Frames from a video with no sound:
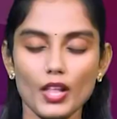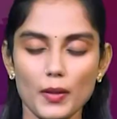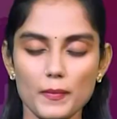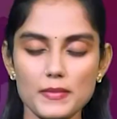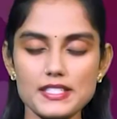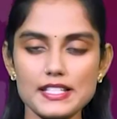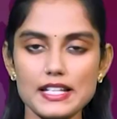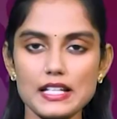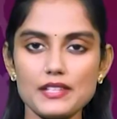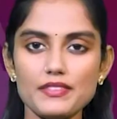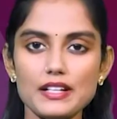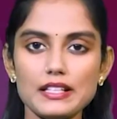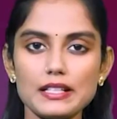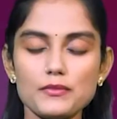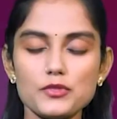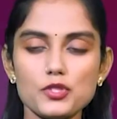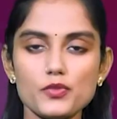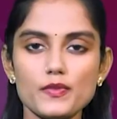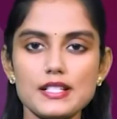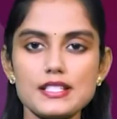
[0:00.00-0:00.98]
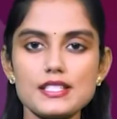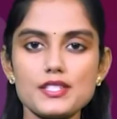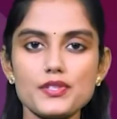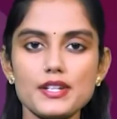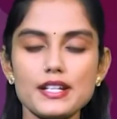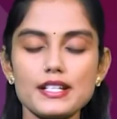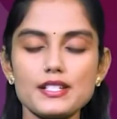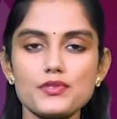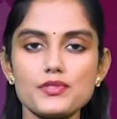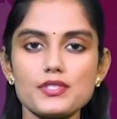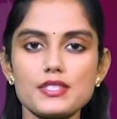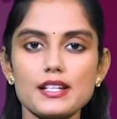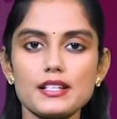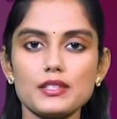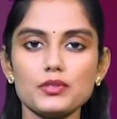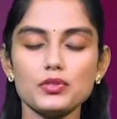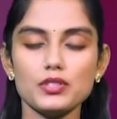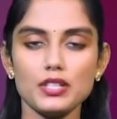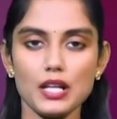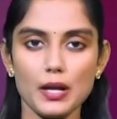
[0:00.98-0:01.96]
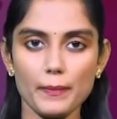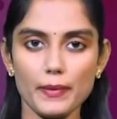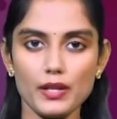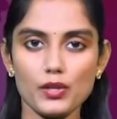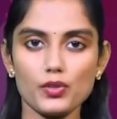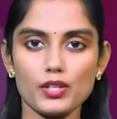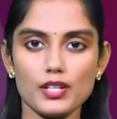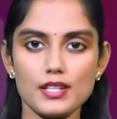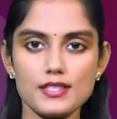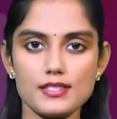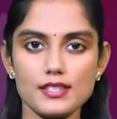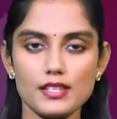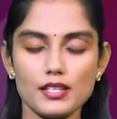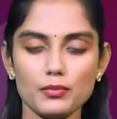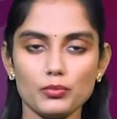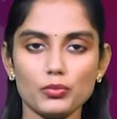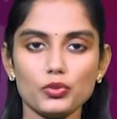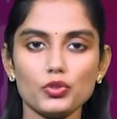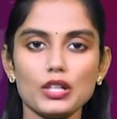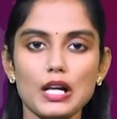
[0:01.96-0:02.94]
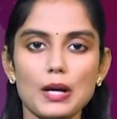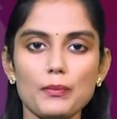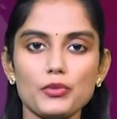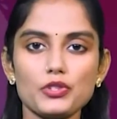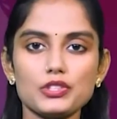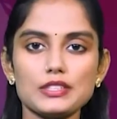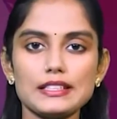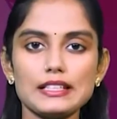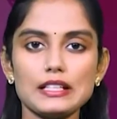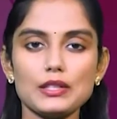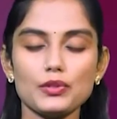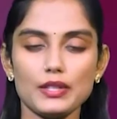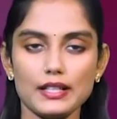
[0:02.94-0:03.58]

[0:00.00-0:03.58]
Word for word: నమస్కారం వెల్కమ్ టు వన్ జీరో ఎయిట్ న్యూస్ తెలుగు నా పేరు గ్రేసీ ముందుగా హెడ్